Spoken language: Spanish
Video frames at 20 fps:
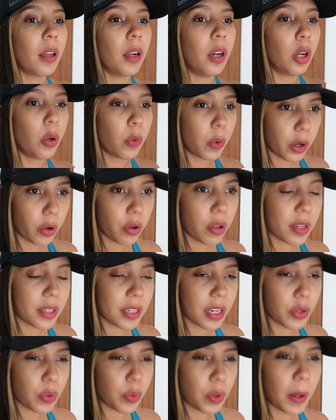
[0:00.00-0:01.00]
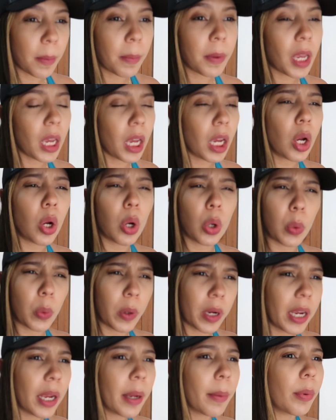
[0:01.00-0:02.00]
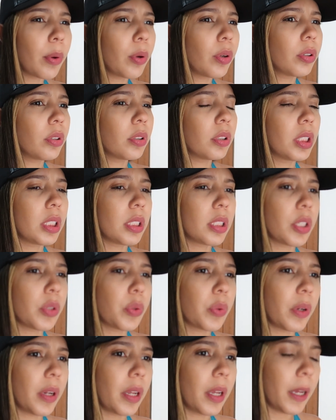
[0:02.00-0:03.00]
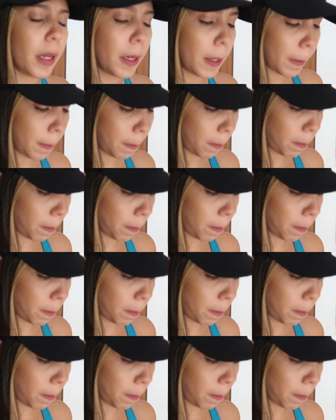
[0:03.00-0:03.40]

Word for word: Luego desayuné bien con huevo. Desayuné